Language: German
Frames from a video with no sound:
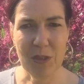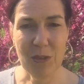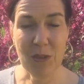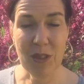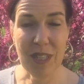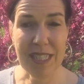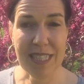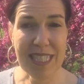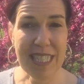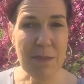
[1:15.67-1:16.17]

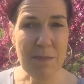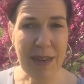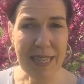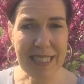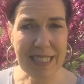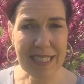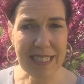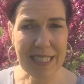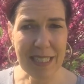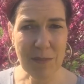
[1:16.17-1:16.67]
Oder sie
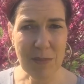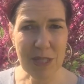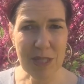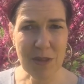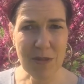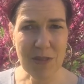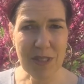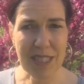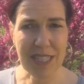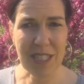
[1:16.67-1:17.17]
meint dich nicht
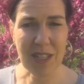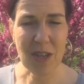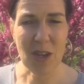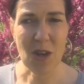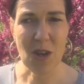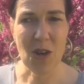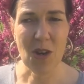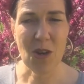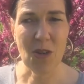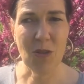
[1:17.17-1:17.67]
persönlich.
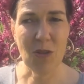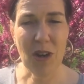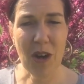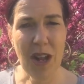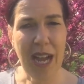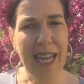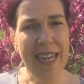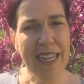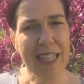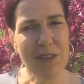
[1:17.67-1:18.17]
Oder
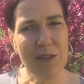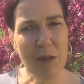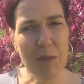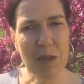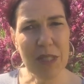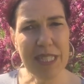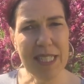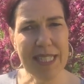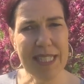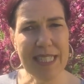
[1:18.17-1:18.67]
noch anders
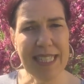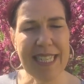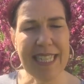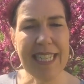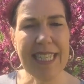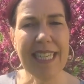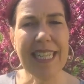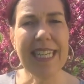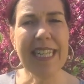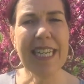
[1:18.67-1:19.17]
formuliert,
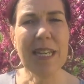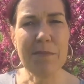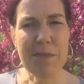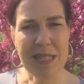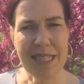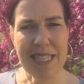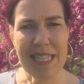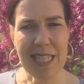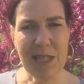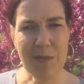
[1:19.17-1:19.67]
nimm
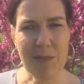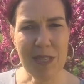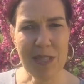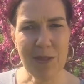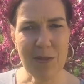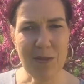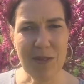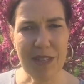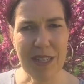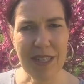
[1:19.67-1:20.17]
es nicht
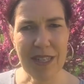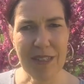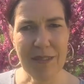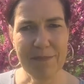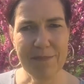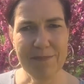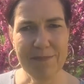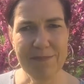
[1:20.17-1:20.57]
persönlich.